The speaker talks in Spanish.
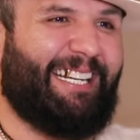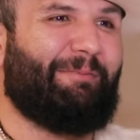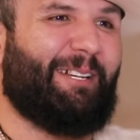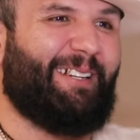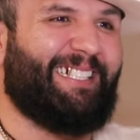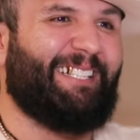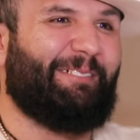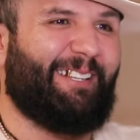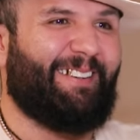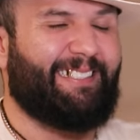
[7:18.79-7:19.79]
El tímido, el
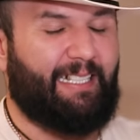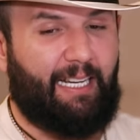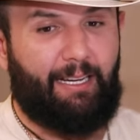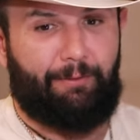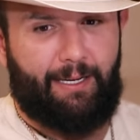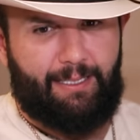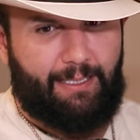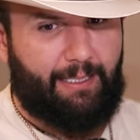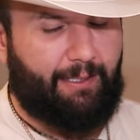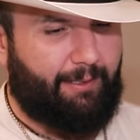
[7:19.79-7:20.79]
tímido. Sí,
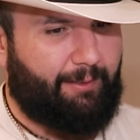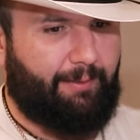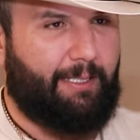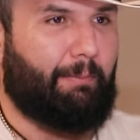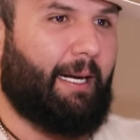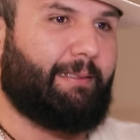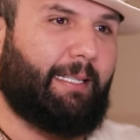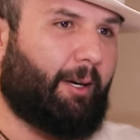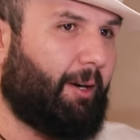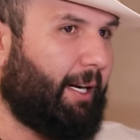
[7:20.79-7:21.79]
fíjate, Cochimala
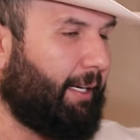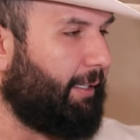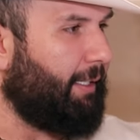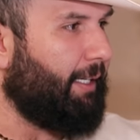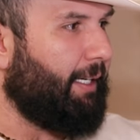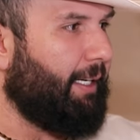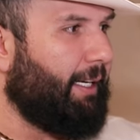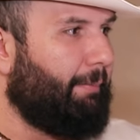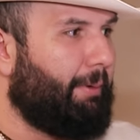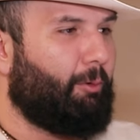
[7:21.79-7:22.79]
esta rola
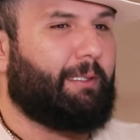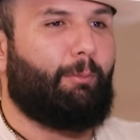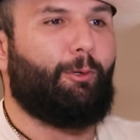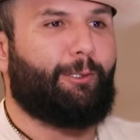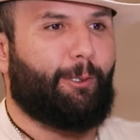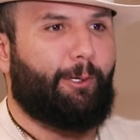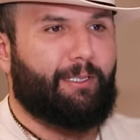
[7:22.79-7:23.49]
me gusta mucho, ¿no?